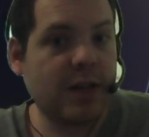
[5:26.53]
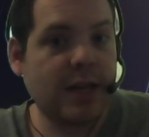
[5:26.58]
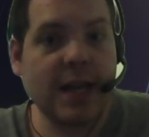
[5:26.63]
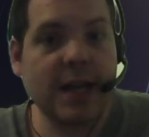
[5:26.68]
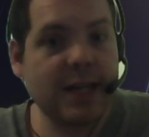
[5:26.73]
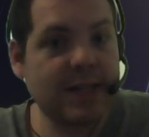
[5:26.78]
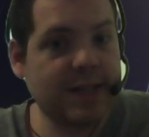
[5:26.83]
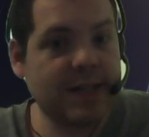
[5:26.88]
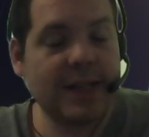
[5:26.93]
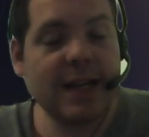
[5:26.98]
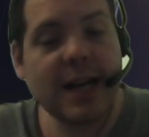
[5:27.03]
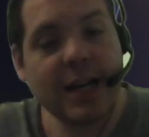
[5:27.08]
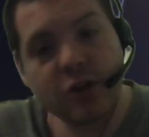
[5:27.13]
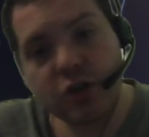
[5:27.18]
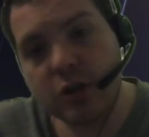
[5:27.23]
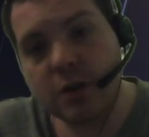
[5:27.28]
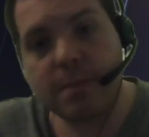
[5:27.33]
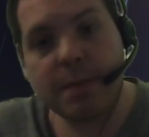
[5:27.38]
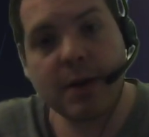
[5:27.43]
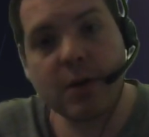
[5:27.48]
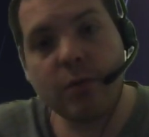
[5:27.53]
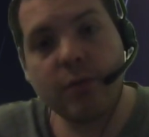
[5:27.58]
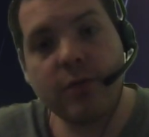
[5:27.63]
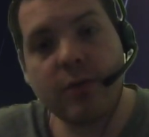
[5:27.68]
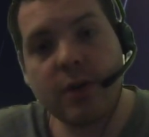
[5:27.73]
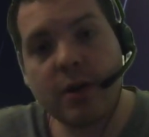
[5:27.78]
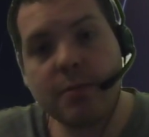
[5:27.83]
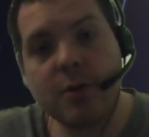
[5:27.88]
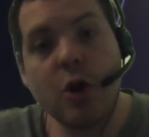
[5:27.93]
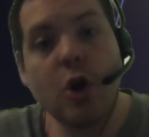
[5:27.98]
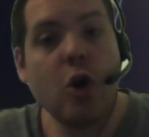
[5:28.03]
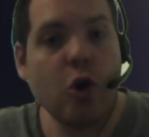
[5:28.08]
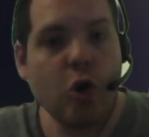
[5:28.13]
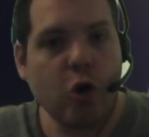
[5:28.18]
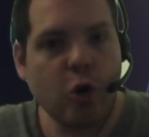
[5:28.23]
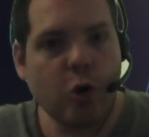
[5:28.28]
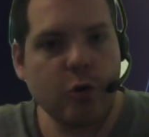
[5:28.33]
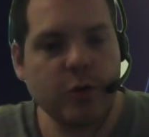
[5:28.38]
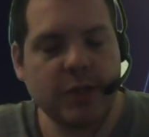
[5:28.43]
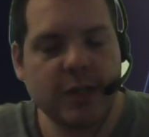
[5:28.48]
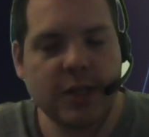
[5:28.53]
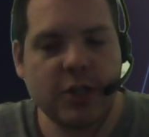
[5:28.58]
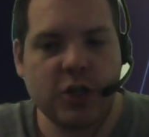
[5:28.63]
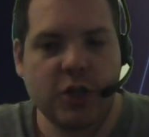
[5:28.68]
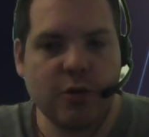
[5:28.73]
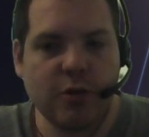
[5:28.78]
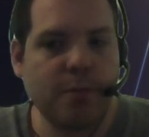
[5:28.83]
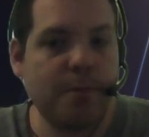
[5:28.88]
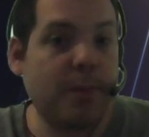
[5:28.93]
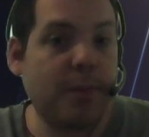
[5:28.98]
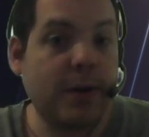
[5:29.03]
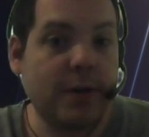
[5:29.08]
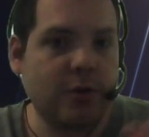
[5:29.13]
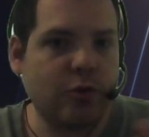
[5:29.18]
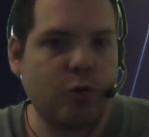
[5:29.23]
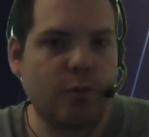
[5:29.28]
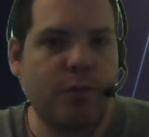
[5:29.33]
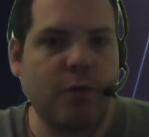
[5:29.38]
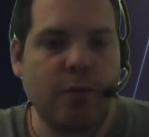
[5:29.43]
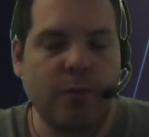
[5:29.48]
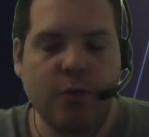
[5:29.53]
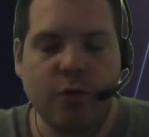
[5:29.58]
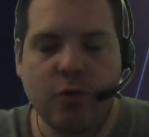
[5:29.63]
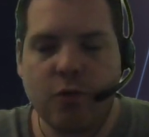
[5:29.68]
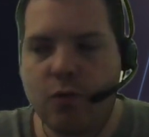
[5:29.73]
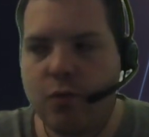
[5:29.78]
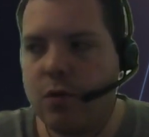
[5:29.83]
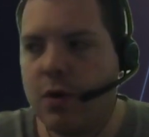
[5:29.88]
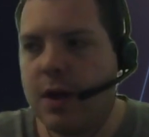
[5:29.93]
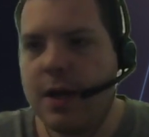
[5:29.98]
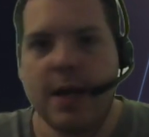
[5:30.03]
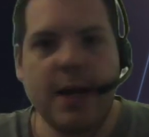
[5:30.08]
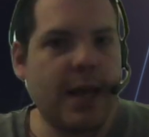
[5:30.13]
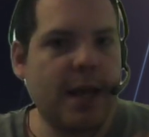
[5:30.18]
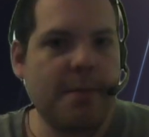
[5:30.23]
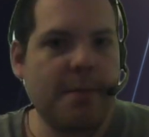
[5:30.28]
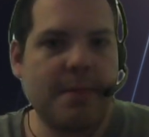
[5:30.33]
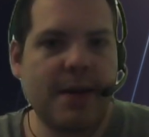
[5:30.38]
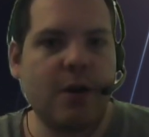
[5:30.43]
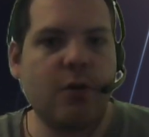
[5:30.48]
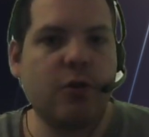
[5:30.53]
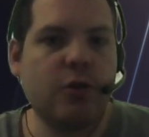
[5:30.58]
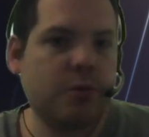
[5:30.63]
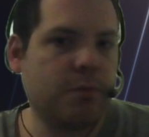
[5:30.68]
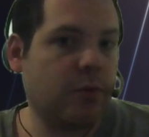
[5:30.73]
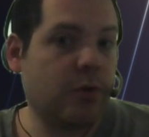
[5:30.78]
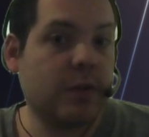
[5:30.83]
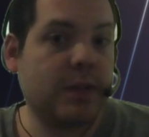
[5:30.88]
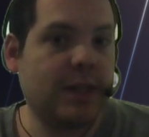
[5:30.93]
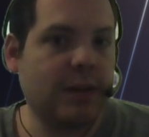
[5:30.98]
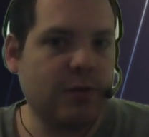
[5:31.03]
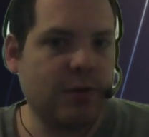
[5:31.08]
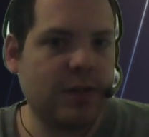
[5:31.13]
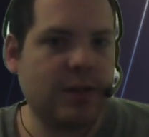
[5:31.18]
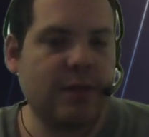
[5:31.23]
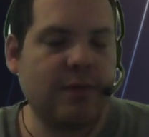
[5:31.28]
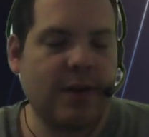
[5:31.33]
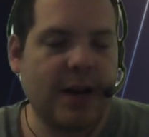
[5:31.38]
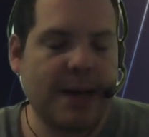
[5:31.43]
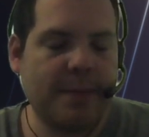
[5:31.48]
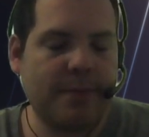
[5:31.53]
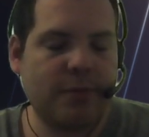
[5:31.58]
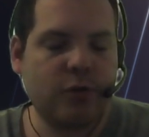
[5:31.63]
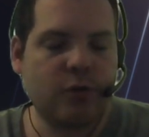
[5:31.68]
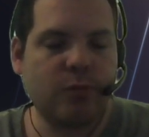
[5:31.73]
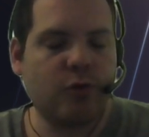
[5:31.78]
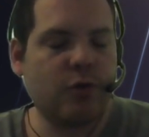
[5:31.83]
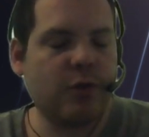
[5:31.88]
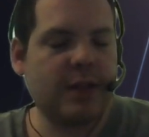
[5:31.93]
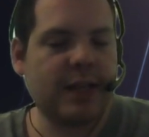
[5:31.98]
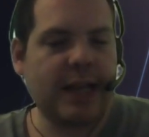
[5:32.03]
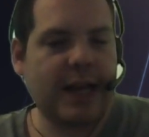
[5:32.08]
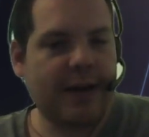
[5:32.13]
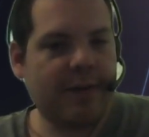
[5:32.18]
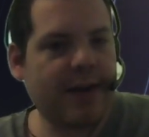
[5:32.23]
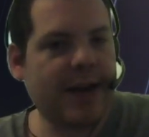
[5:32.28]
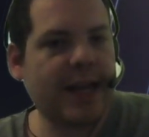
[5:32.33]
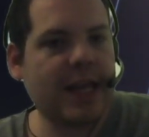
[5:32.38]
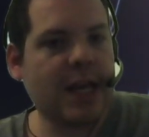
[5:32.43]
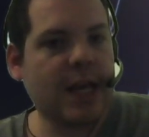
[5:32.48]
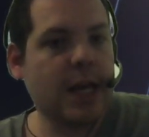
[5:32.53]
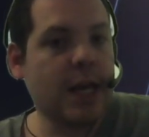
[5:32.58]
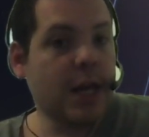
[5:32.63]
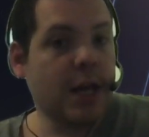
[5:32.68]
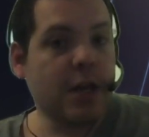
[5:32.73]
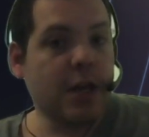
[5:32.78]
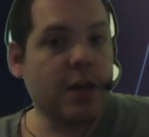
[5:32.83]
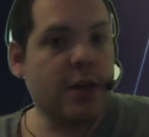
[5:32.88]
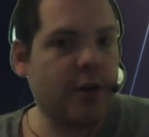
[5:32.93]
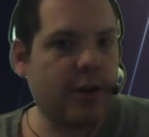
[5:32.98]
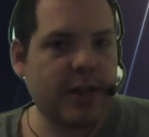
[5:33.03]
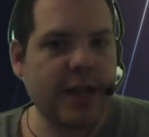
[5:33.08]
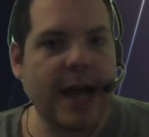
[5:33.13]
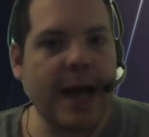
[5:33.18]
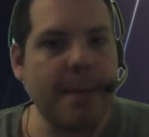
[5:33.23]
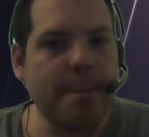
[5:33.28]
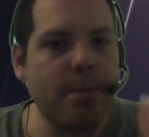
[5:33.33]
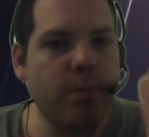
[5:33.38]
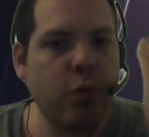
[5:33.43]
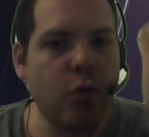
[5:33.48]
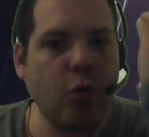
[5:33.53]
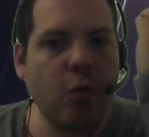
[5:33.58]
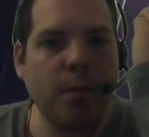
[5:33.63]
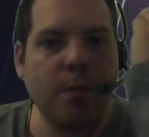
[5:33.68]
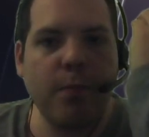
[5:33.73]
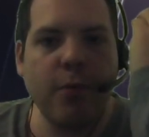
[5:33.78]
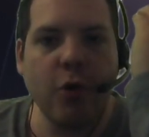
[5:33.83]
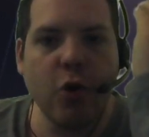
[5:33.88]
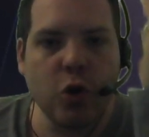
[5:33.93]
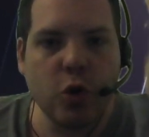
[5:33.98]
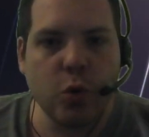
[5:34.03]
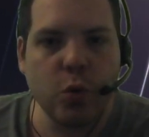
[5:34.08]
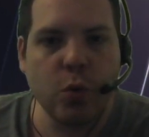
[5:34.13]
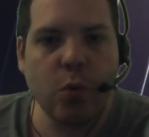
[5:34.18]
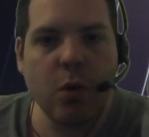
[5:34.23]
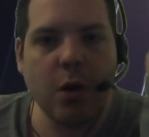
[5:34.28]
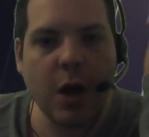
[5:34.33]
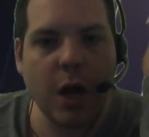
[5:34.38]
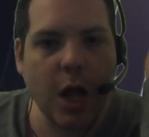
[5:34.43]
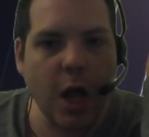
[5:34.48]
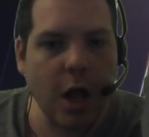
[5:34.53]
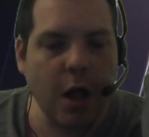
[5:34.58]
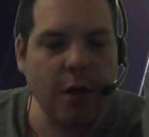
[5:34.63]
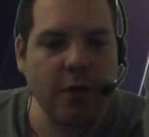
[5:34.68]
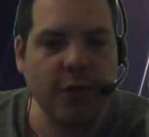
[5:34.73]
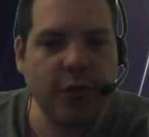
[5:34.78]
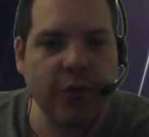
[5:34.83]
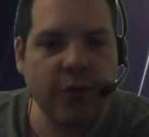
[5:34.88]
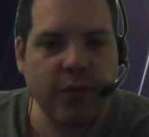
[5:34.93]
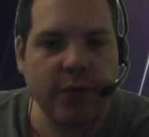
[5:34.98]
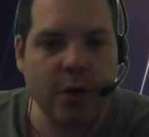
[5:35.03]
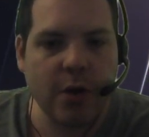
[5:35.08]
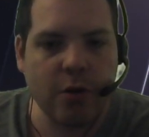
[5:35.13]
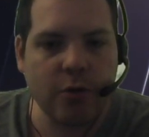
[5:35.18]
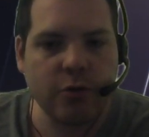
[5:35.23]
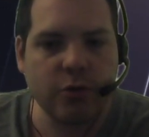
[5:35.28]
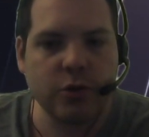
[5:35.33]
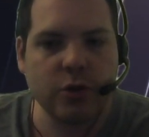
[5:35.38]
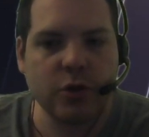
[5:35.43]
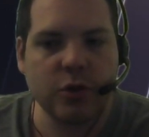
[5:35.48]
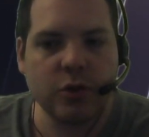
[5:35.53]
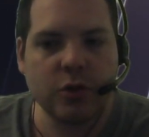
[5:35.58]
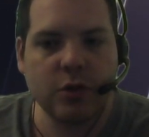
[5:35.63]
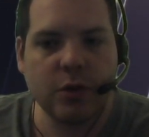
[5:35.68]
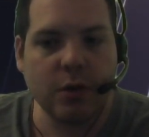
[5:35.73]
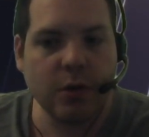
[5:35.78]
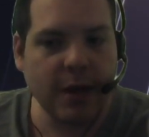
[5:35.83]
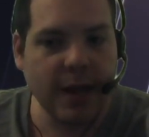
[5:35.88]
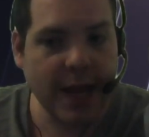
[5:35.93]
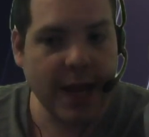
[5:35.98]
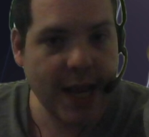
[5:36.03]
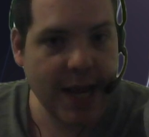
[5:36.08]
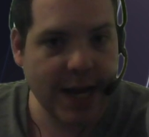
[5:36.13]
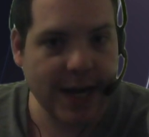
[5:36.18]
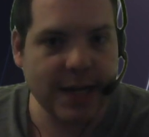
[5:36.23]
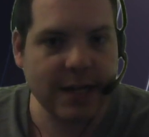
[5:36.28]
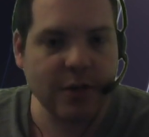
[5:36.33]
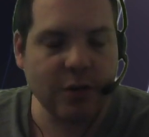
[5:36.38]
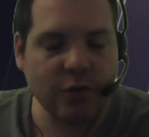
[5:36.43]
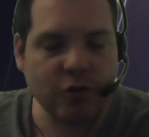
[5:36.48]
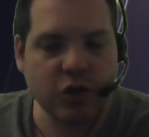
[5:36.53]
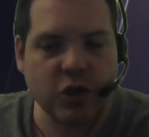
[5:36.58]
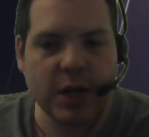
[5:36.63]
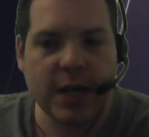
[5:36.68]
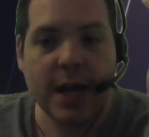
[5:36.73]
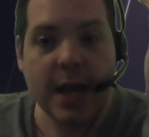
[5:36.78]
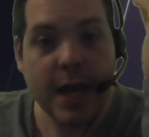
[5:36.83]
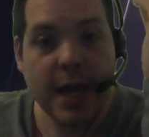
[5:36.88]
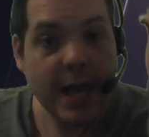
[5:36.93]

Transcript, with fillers: Et si l'âge n'est pas conforme au CGU, parce que pour beaucoup, et malheureusement c'est aussi valable sur mon lieu de travail, il y en a pour beaucoup en France à l'étranger,